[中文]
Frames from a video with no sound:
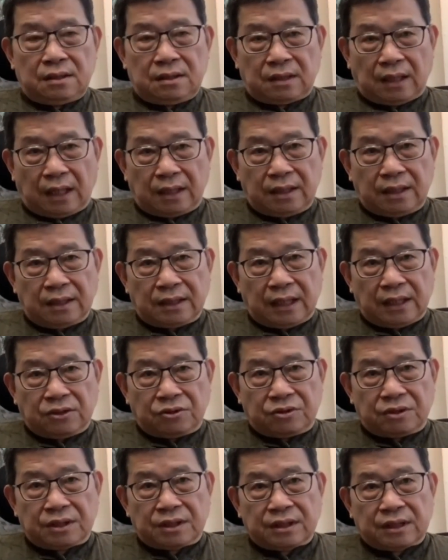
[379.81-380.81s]
港英当
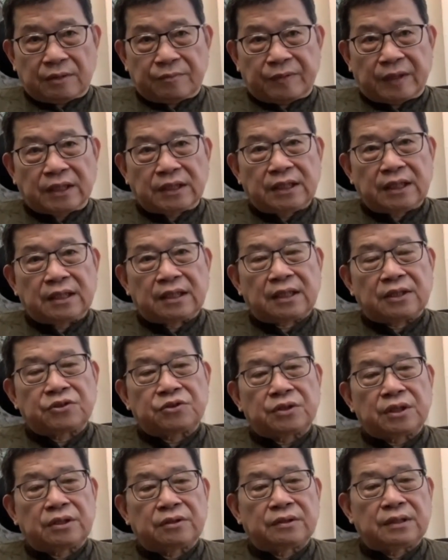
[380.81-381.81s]
局是在彭定康
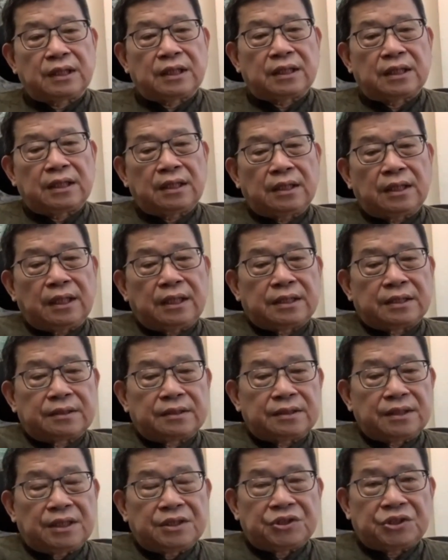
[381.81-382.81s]
最后那任
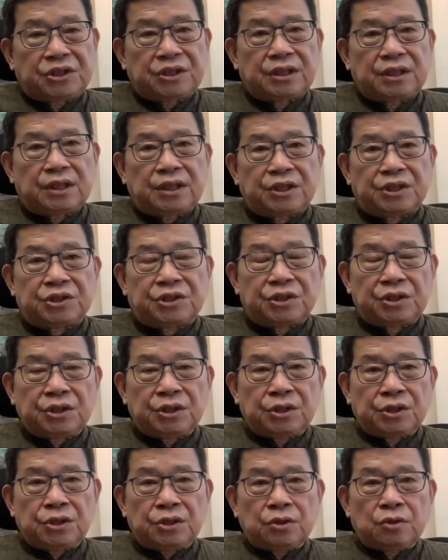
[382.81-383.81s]
任期内，
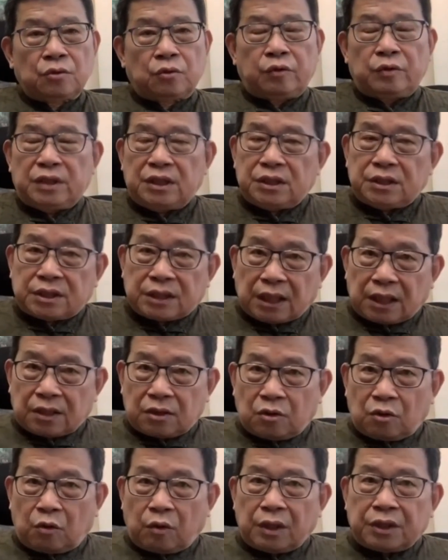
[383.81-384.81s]
非常
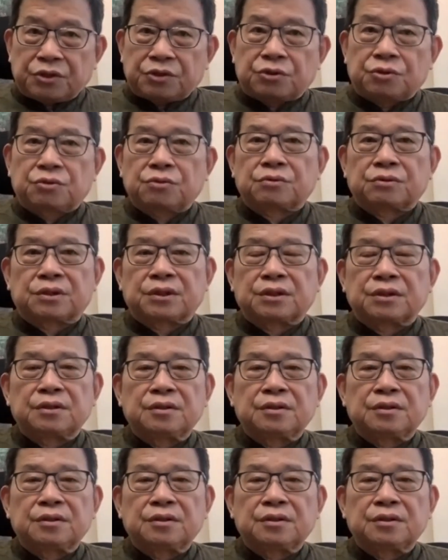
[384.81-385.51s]
快速的，